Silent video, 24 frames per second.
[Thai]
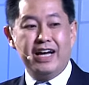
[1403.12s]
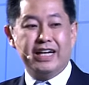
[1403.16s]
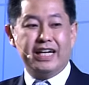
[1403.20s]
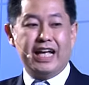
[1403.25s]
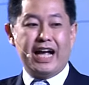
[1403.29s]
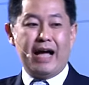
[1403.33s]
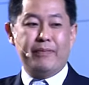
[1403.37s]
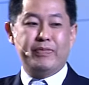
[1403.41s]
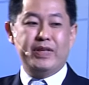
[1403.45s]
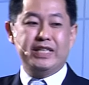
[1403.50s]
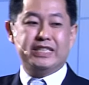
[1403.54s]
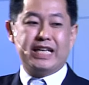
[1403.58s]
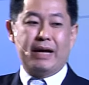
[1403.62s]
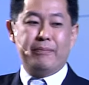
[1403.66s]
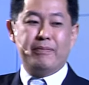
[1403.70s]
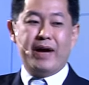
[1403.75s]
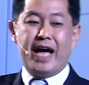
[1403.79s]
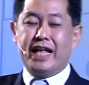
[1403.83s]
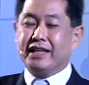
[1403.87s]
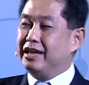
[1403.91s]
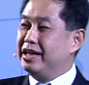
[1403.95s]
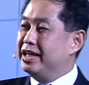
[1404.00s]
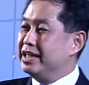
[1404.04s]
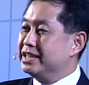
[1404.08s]
องนะครับที่สามาร
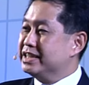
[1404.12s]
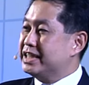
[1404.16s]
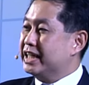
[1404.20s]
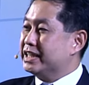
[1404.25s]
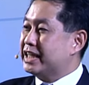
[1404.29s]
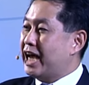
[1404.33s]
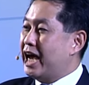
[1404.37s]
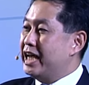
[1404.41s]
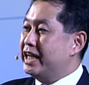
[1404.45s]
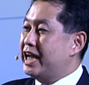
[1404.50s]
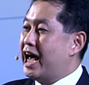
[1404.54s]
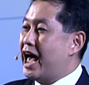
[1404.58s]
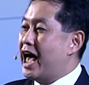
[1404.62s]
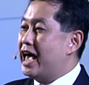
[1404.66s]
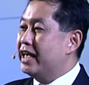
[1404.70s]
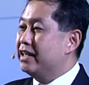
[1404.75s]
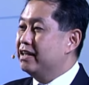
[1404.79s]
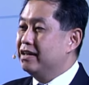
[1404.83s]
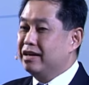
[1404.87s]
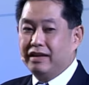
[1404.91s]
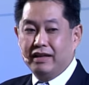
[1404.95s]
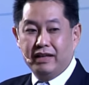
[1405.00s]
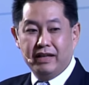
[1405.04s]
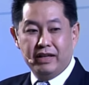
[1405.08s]
ถจัดใช้ได้
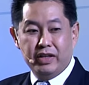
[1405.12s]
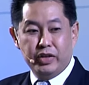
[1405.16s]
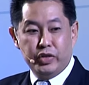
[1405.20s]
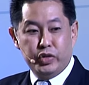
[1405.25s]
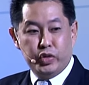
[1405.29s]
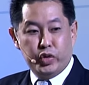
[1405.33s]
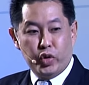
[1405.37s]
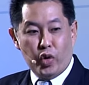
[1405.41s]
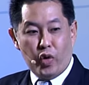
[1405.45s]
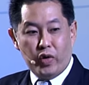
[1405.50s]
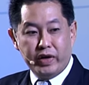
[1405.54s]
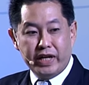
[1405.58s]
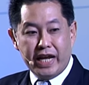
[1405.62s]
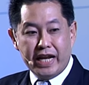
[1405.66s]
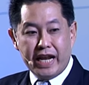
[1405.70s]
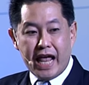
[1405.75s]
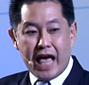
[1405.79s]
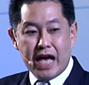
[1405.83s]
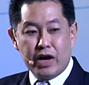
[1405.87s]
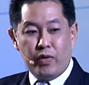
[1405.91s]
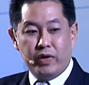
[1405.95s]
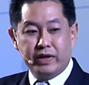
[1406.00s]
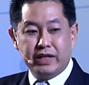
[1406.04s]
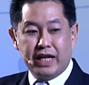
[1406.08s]
โดรนอนา
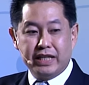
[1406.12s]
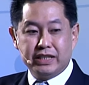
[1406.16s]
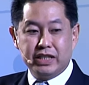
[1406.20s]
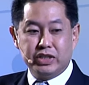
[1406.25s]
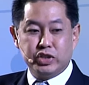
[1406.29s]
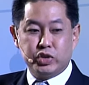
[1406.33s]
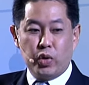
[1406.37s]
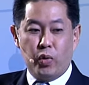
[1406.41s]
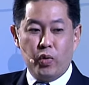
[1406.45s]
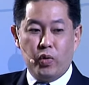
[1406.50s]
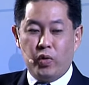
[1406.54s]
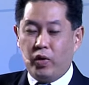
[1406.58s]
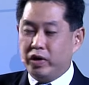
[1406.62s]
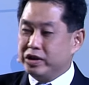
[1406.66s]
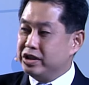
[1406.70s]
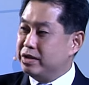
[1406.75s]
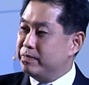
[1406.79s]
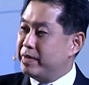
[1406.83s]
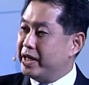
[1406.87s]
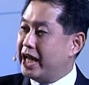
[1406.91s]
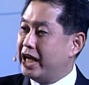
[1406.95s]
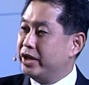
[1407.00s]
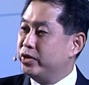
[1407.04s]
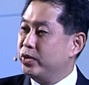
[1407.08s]
คตอาจจะส่งคนขึ้น
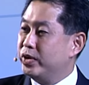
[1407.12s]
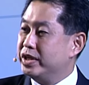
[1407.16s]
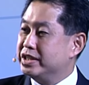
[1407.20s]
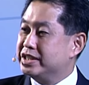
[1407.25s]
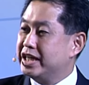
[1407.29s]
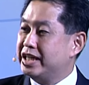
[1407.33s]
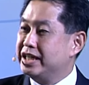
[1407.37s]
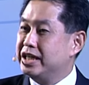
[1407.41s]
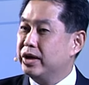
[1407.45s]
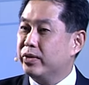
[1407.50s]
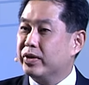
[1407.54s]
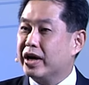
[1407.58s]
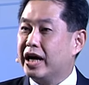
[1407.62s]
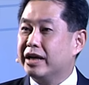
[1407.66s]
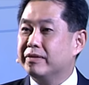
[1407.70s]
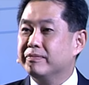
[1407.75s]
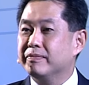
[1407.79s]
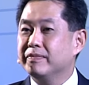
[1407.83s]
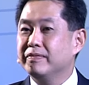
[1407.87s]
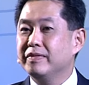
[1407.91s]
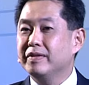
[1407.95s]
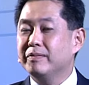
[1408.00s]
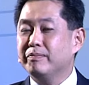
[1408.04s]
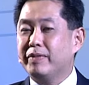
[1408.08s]
ไปได้ด้วยเช่นเดียวกัน
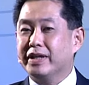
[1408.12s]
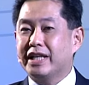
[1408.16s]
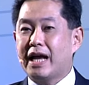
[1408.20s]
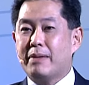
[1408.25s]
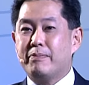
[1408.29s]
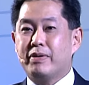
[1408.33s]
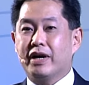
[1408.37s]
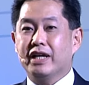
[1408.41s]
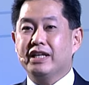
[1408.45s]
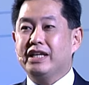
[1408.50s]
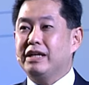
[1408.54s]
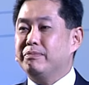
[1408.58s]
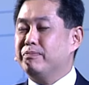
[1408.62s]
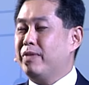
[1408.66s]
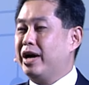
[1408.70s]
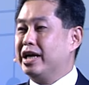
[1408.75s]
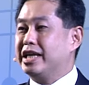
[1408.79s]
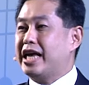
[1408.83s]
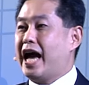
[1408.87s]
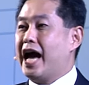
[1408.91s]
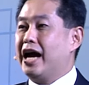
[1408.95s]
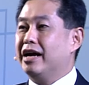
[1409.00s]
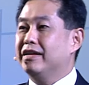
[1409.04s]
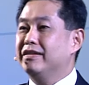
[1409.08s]
ไปทำภารกิจบาง
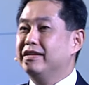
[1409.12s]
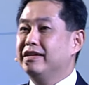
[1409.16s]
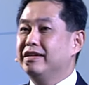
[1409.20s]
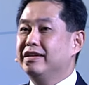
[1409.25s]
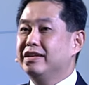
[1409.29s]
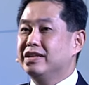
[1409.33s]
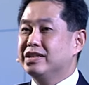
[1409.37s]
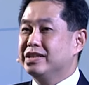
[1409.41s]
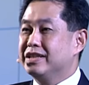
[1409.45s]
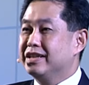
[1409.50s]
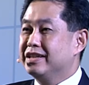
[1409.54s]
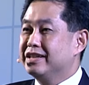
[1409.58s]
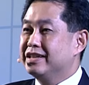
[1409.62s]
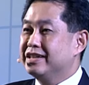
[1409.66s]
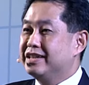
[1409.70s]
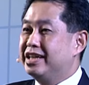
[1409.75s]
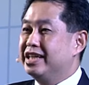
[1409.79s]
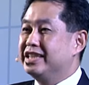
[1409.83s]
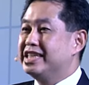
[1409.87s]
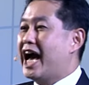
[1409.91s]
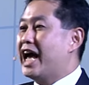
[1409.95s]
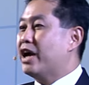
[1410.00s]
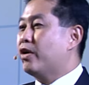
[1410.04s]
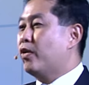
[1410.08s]
อย่างเคลื่อ
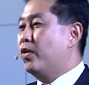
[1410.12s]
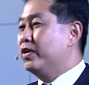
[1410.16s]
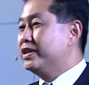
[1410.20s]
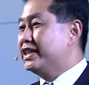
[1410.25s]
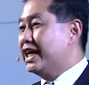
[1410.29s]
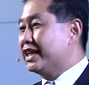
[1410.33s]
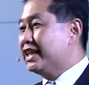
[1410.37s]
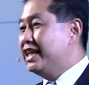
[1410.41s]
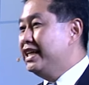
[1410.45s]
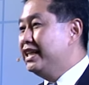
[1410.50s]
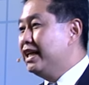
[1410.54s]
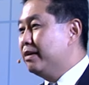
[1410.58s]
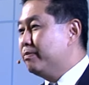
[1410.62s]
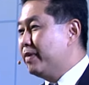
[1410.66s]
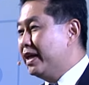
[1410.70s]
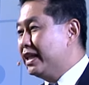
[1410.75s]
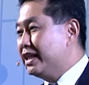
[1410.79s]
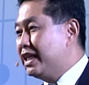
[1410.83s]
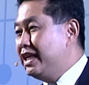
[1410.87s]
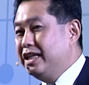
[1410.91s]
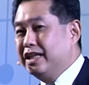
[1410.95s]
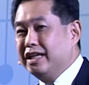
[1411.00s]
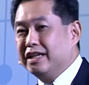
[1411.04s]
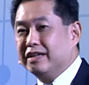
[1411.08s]
นย้ายคนจากที่หนึ่งไป
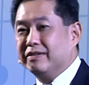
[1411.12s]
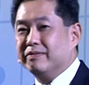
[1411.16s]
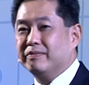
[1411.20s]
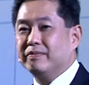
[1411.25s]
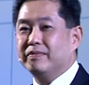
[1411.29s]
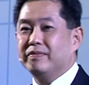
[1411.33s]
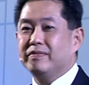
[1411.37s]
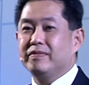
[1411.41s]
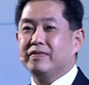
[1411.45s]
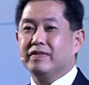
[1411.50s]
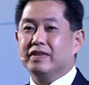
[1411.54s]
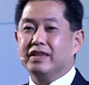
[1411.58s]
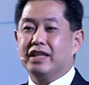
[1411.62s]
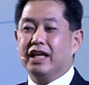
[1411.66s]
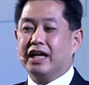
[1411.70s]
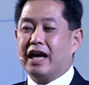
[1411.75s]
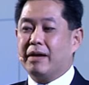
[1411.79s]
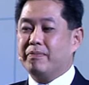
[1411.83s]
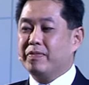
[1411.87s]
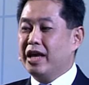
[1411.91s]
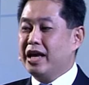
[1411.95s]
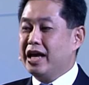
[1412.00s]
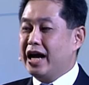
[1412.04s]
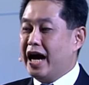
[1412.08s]
ที่หนึ่งนะครั
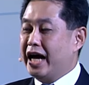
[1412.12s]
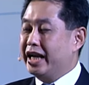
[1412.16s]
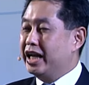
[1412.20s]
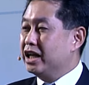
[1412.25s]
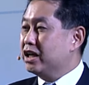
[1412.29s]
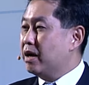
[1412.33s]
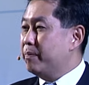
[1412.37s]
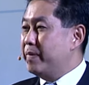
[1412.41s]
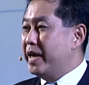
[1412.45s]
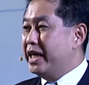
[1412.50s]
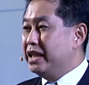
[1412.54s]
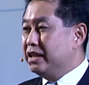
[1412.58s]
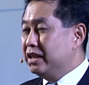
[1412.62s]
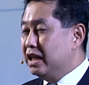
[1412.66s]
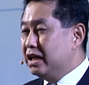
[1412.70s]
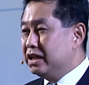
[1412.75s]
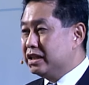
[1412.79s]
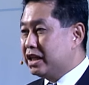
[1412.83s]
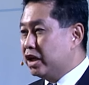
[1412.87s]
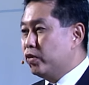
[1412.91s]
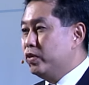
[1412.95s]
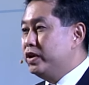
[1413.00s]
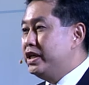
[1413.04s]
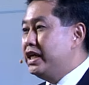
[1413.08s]
บอันนั้นก็เป็นอีกหนึ่ง
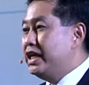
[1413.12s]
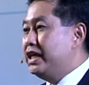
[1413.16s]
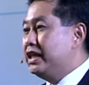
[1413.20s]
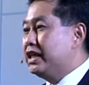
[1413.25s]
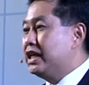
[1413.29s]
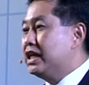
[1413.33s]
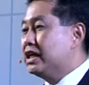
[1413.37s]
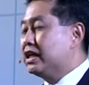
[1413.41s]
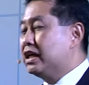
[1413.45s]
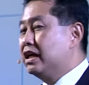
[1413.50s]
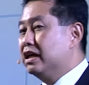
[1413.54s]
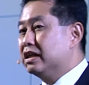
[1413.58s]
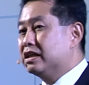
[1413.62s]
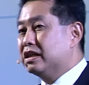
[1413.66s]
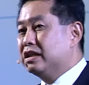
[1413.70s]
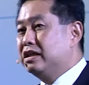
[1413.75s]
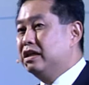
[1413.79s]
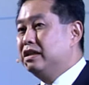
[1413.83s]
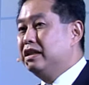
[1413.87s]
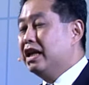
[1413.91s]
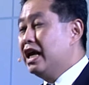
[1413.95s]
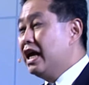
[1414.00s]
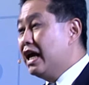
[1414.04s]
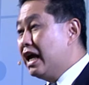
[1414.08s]
เทคโนโลยีที่เกิดขึ้
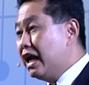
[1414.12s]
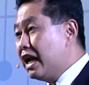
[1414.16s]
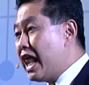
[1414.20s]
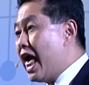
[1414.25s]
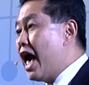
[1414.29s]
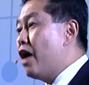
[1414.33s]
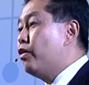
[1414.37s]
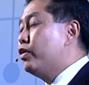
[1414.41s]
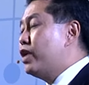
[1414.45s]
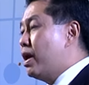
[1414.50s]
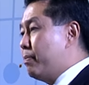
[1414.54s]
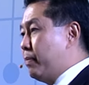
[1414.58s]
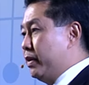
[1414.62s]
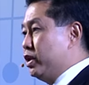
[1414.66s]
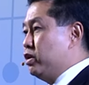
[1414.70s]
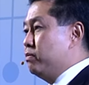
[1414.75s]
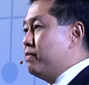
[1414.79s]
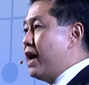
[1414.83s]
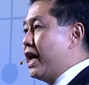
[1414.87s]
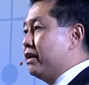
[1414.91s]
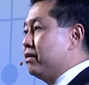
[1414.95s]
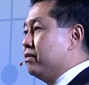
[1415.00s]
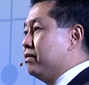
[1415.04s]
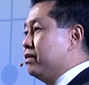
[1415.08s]
นแล้วในปัจจุ
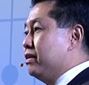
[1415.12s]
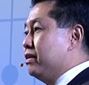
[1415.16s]
บัน